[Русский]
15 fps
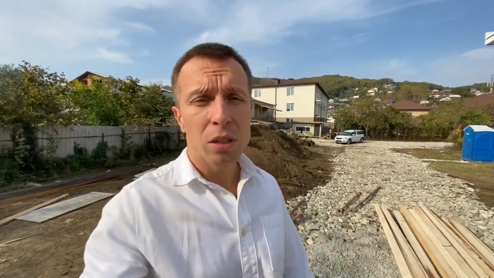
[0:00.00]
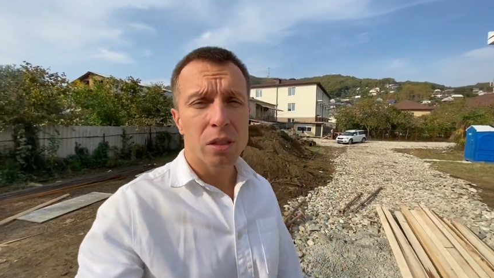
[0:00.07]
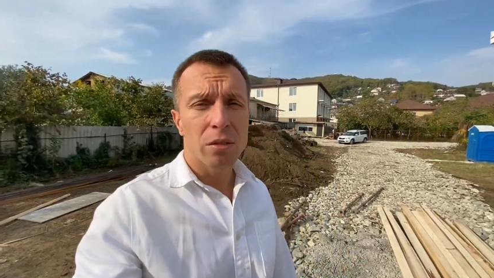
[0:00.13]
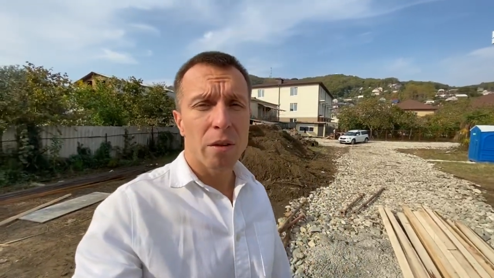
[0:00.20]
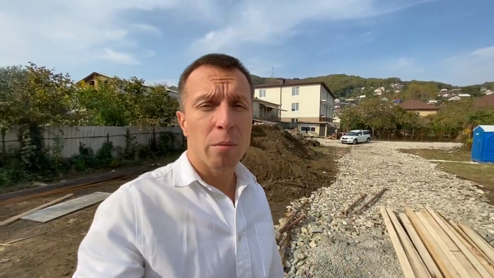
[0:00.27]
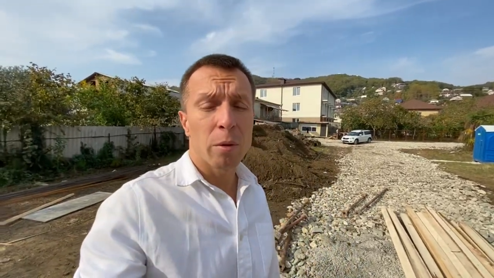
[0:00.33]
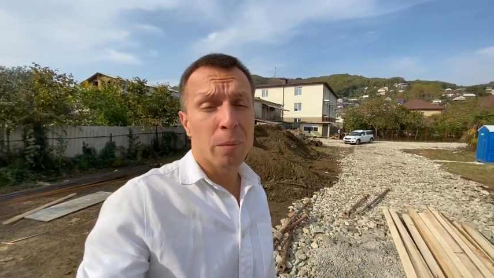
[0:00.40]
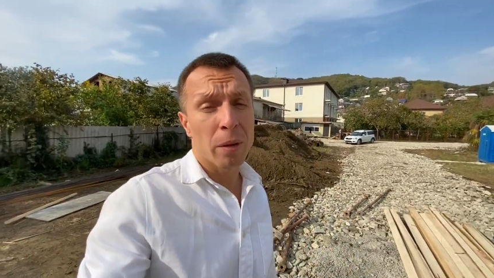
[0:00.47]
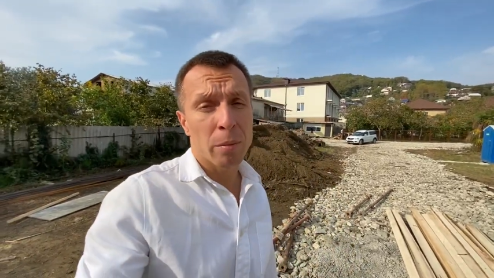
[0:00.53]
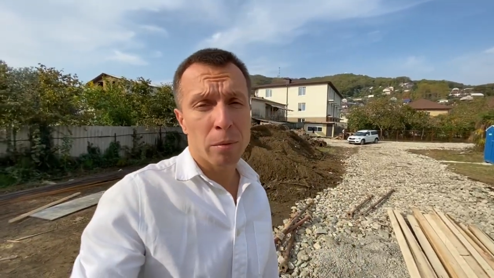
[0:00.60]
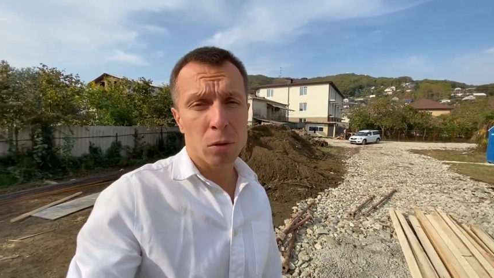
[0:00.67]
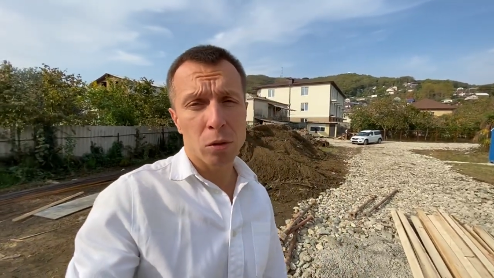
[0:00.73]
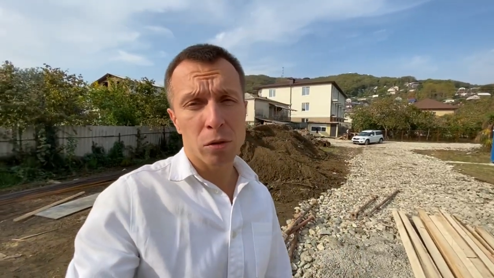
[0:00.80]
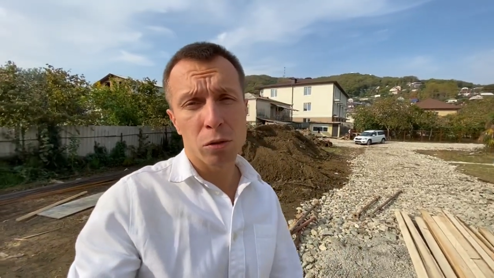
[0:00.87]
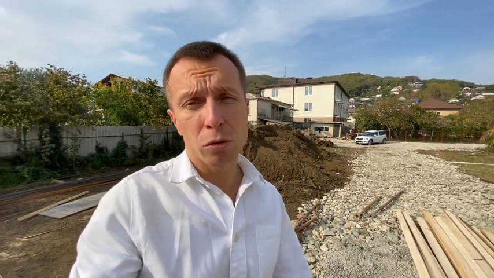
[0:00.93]
С вами был Павел
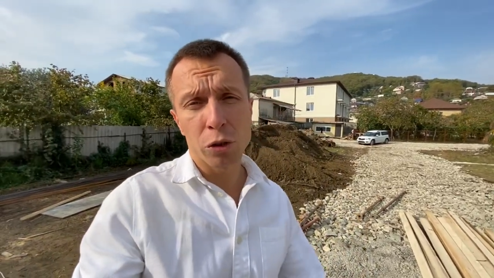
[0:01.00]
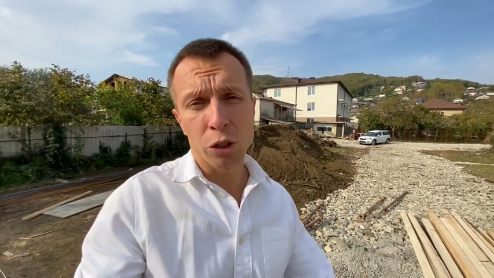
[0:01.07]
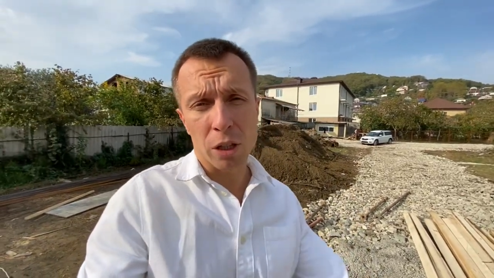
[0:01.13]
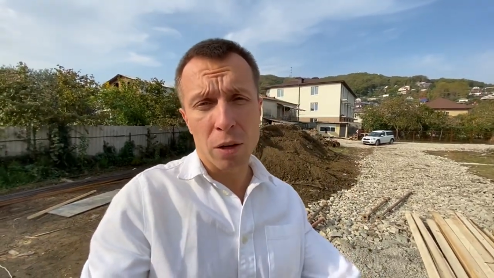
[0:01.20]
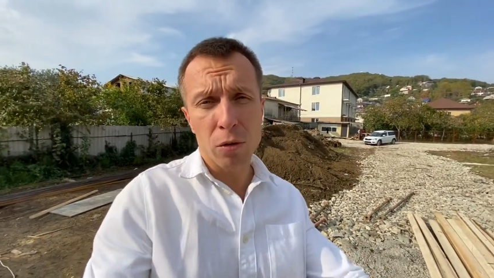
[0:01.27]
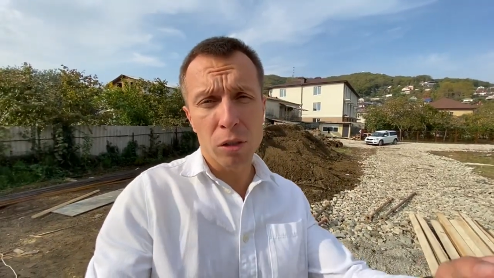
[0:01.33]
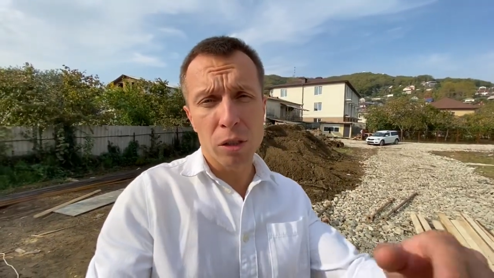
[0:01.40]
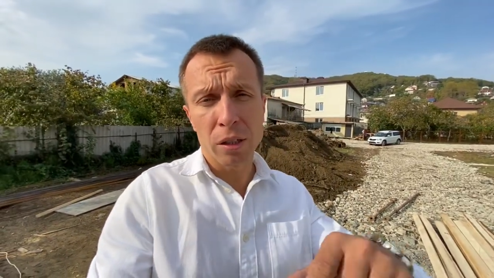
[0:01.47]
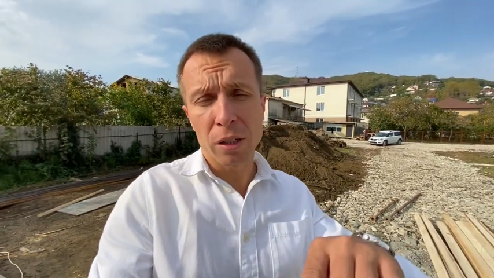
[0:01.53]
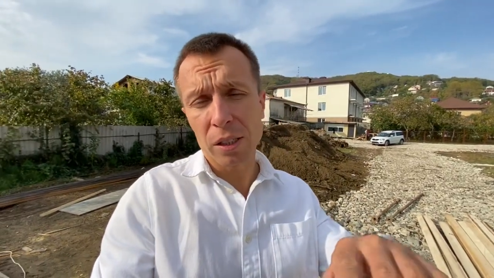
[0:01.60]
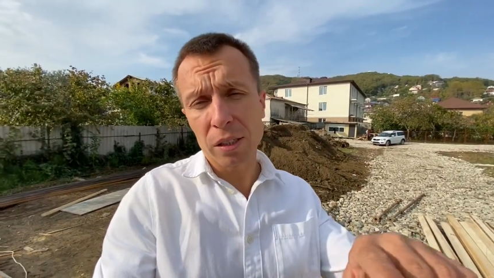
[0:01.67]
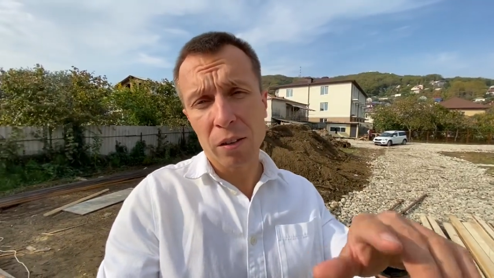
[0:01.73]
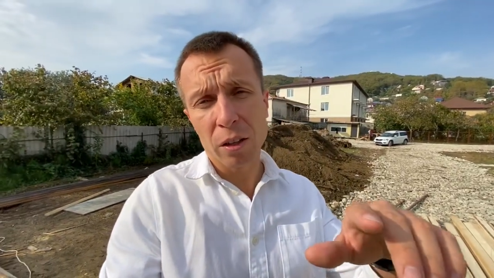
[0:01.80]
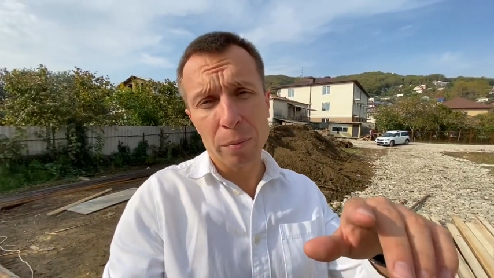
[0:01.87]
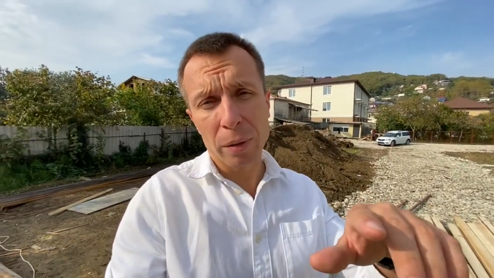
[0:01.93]
Морозов Сочи. Кого
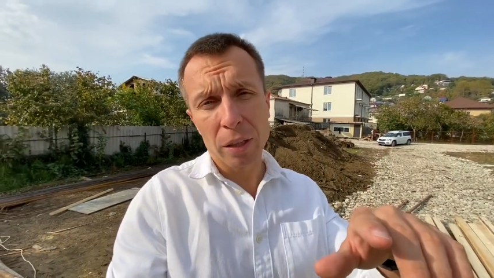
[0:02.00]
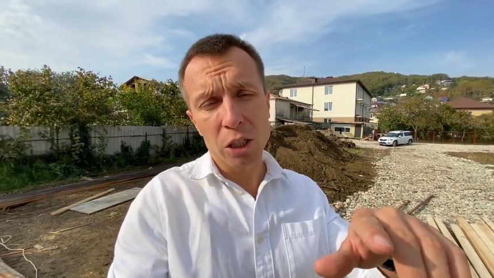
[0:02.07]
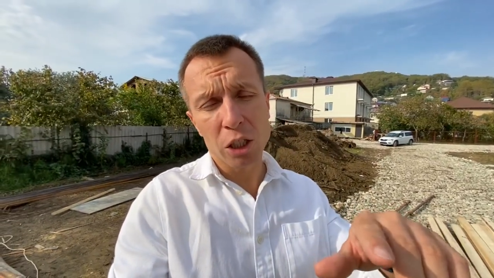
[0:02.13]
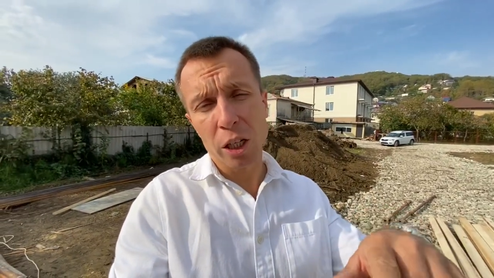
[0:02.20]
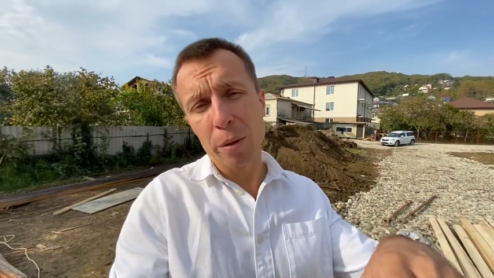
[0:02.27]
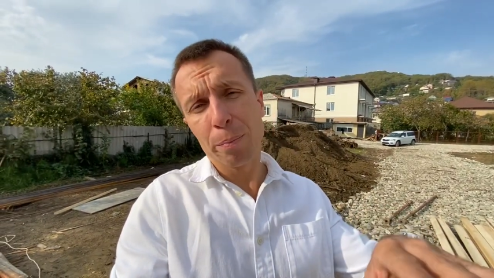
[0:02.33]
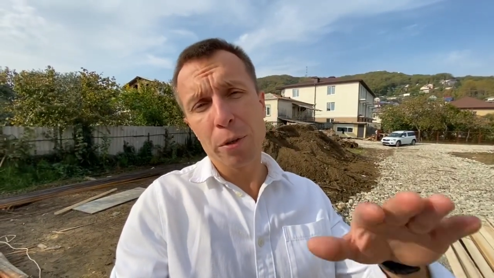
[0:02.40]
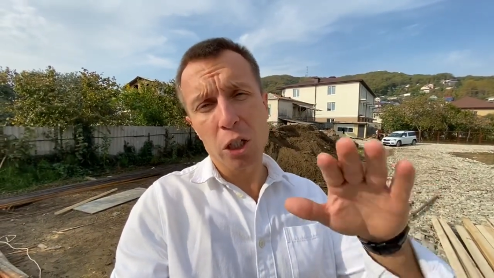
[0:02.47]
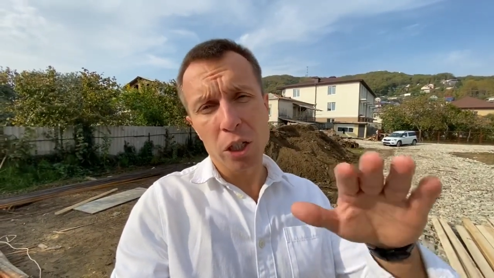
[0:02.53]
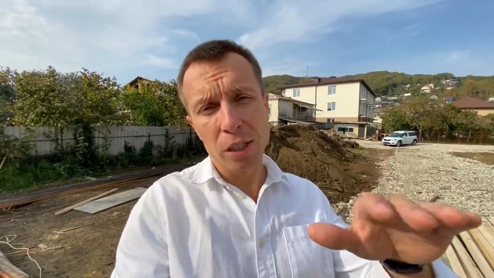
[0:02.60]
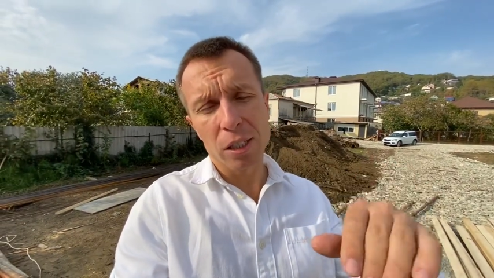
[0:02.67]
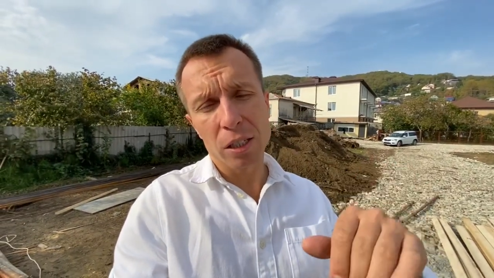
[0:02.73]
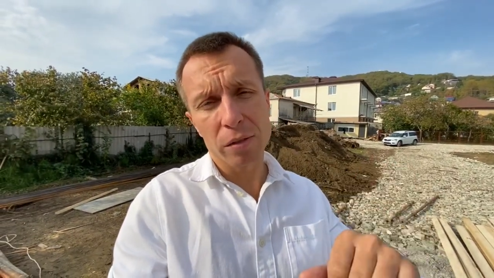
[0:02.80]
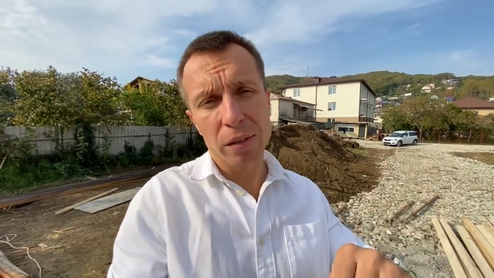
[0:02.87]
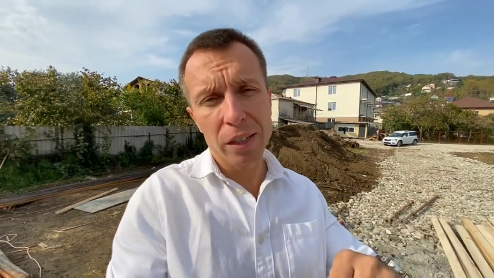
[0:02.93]
заинтересовало предложение, пишите,
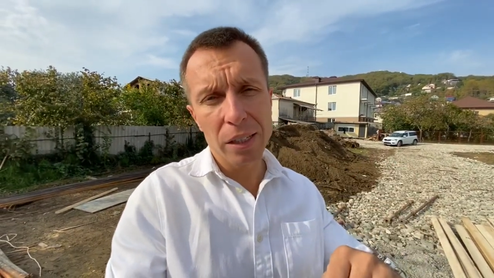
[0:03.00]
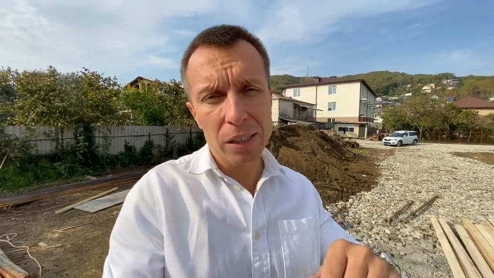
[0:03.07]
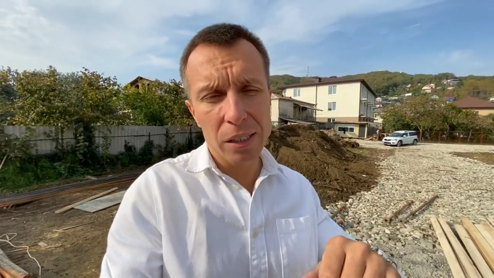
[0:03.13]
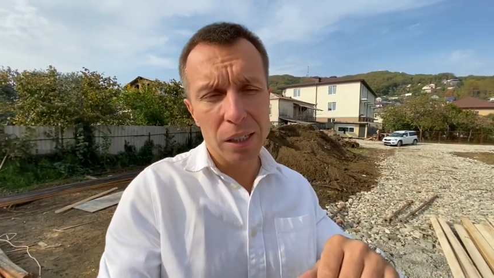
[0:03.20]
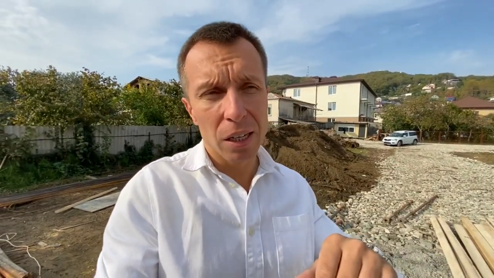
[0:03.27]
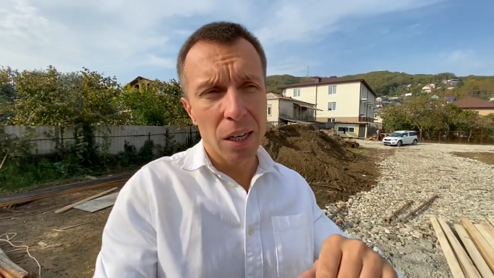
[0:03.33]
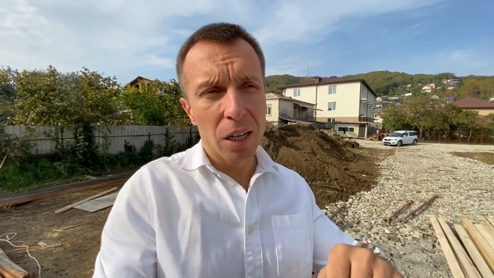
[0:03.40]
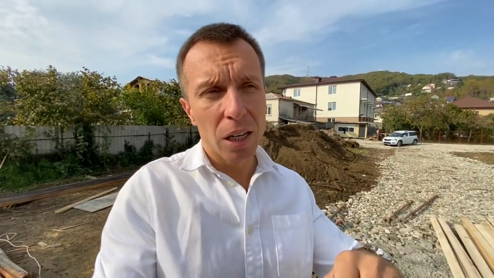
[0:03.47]
звоните.